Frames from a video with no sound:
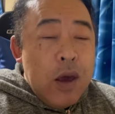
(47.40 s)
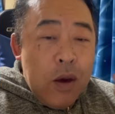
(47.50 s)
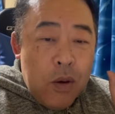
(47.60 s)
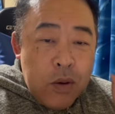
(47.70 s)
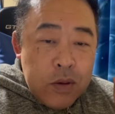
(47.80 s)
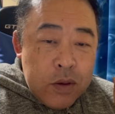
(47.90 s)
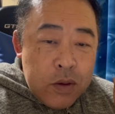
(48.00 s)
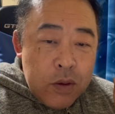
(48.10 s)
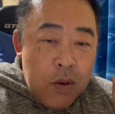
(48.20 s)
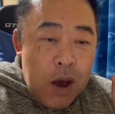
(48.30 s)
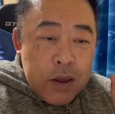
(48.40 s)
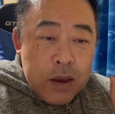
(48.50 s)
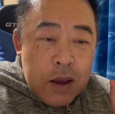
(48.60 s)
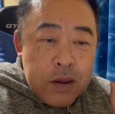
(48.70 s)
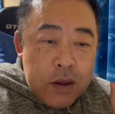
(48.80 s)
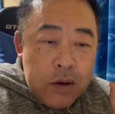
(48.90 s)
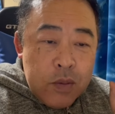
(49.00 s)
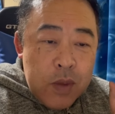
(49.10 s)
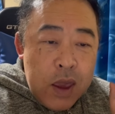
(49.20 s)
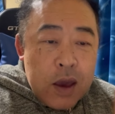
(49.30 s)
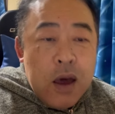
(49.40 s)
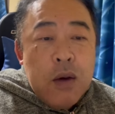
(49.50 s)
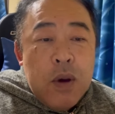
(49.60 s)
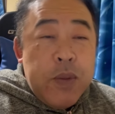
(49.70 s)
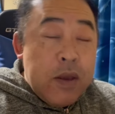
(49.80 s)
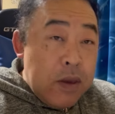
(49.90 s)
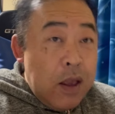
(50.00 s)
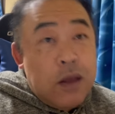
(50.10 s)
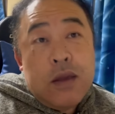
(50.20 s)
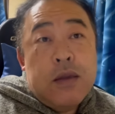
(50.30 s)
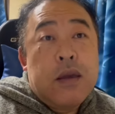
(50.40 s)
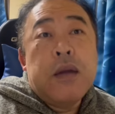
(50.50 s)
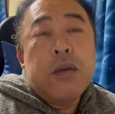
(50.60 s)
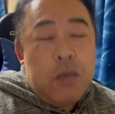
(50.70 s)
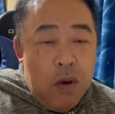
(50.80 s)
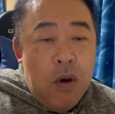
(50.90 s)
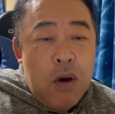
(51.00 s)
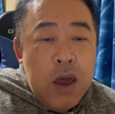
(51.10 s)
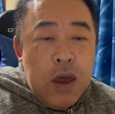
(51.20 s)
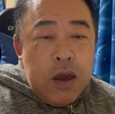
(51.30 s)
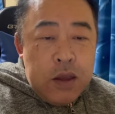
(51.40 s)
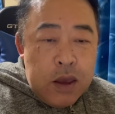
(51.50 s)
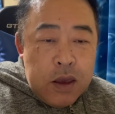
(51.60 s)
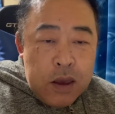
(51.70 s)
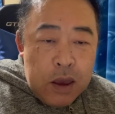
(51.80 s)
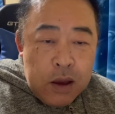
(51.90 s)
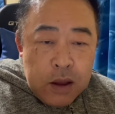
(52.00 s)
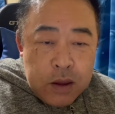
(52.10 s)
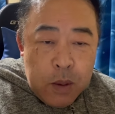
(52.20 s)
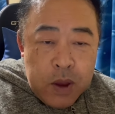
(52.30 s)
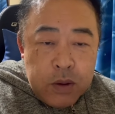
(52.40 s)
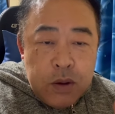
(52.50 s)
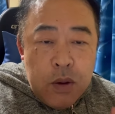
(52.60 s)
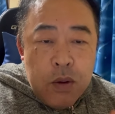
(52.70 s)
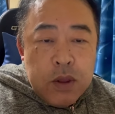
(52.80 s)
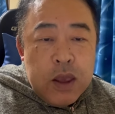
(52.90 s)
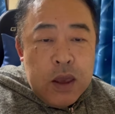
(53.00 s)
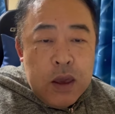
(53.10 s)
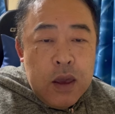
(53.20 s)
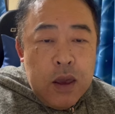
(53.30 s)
昆虫を扱ってるメーカーは別なんですけれども人間が食べるように